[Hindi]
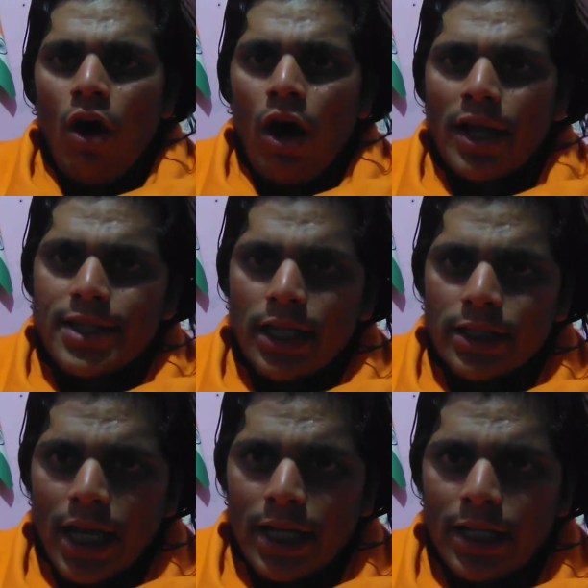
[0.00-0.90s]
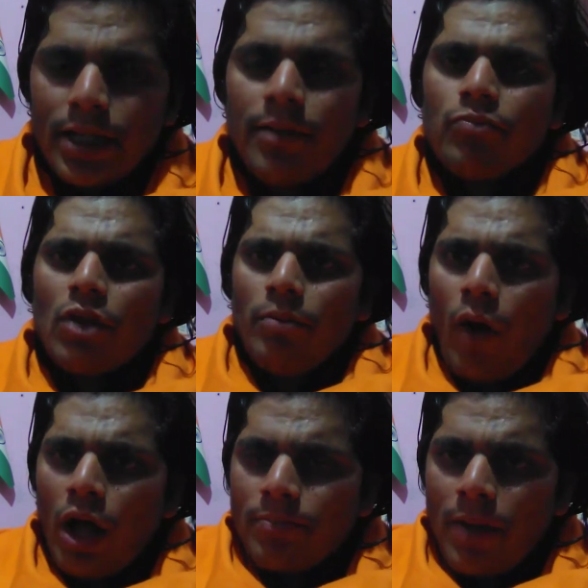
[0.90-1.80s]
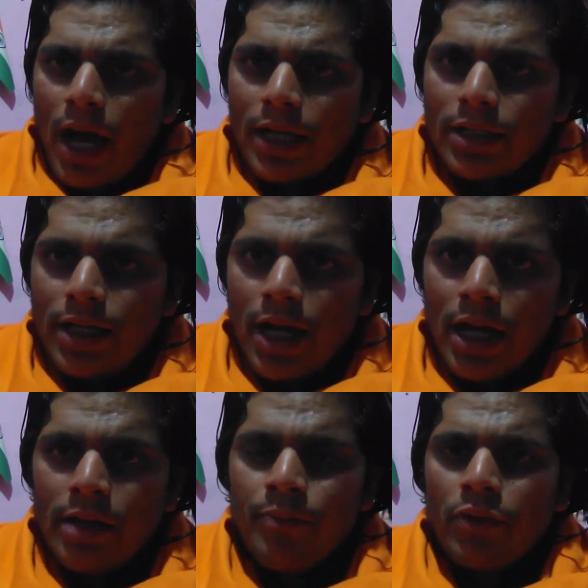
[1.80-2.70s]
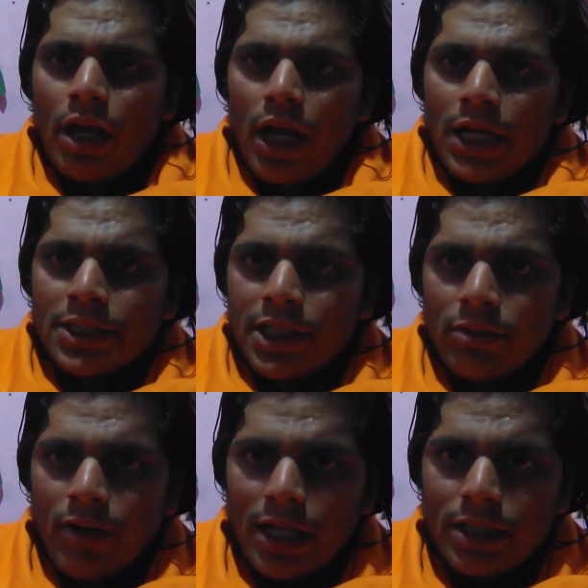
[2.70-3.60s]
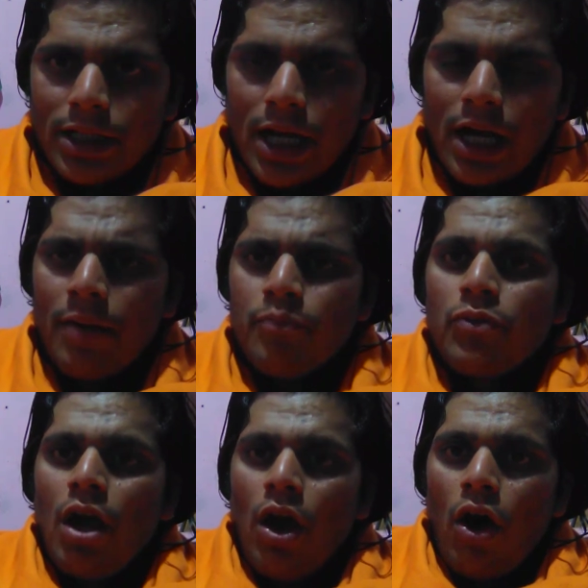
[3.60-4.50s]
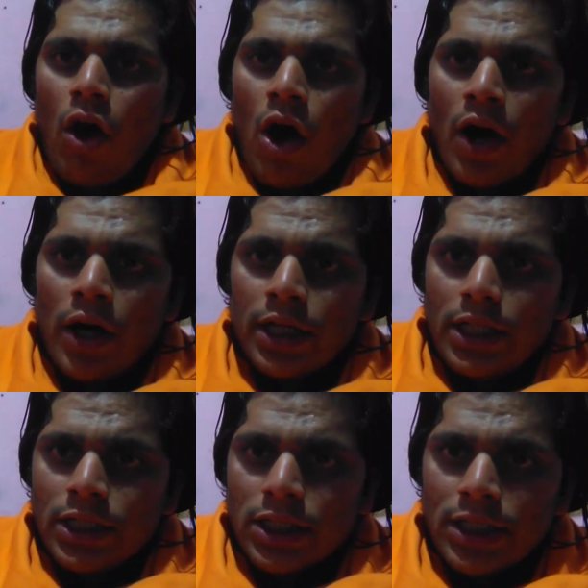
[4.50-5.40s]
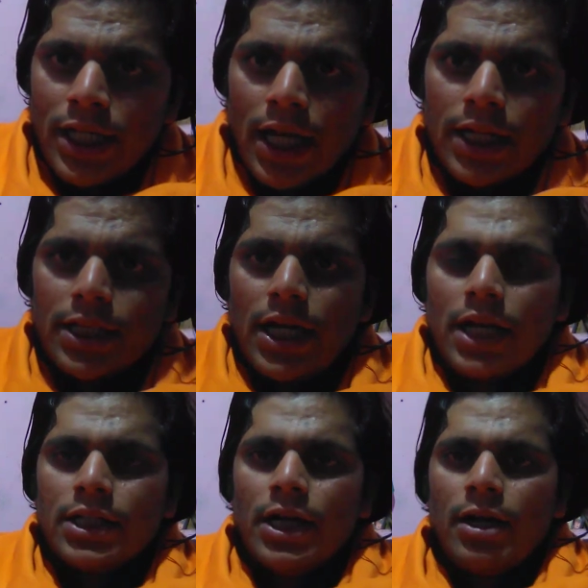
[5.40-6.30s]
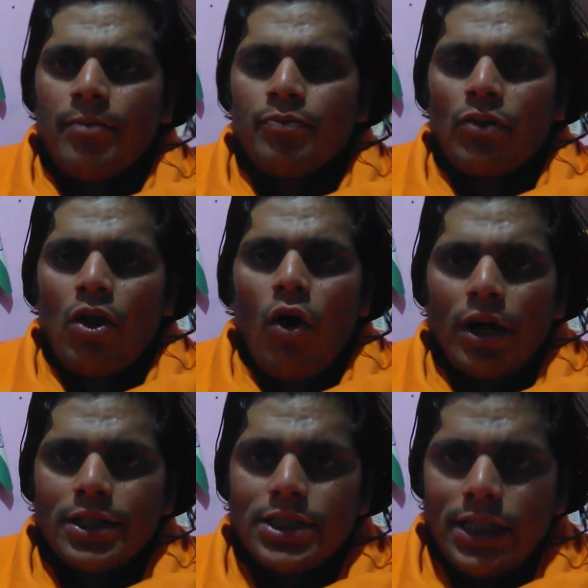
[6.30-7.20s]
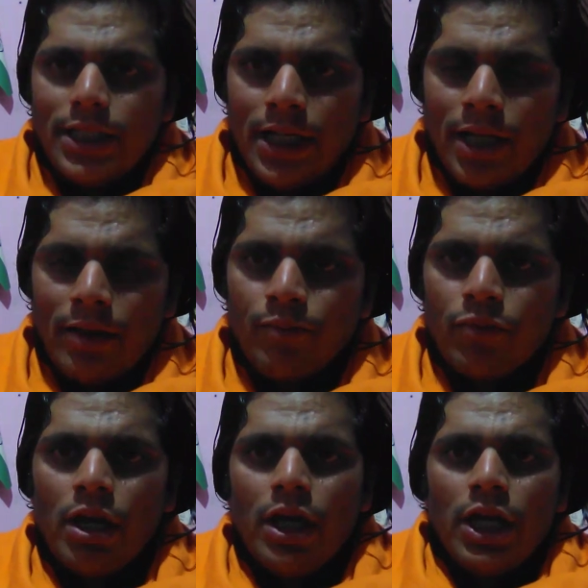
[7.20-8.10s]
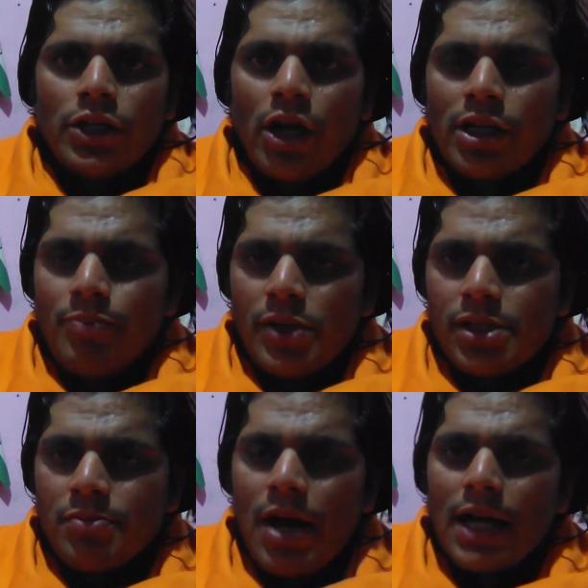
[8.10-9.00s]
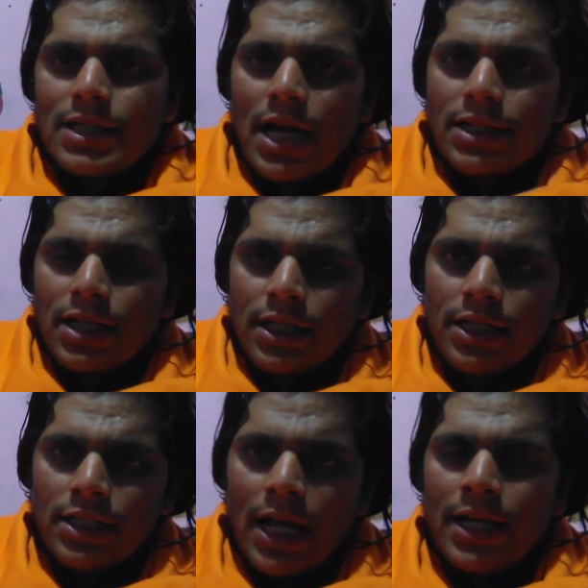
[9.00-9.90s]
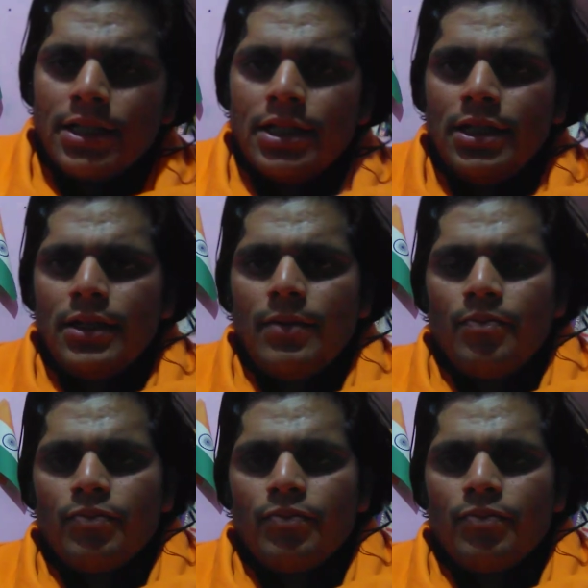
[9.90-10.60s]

और जनता ने बहुत प्यार दिया आशीर्वाद दिया और स्नेह दिया था और इसीलिए क्योंकि बीच में आचार संहिताएं थी